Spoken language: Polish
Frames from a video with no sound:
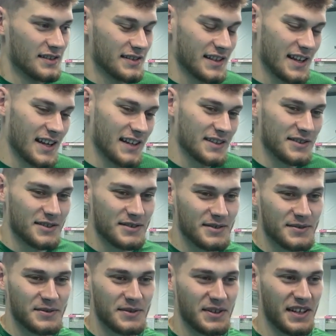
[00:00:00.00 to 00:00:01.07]
Tak,
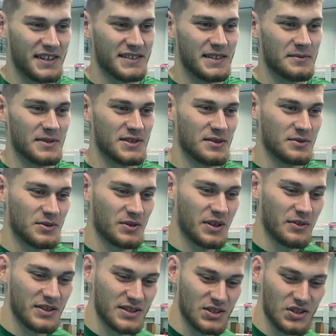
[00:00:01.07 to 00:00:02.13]
no nie ma co
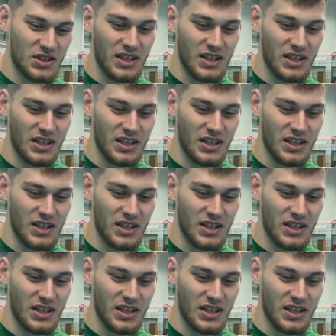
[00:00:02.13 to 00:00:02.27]
oszukiwać się,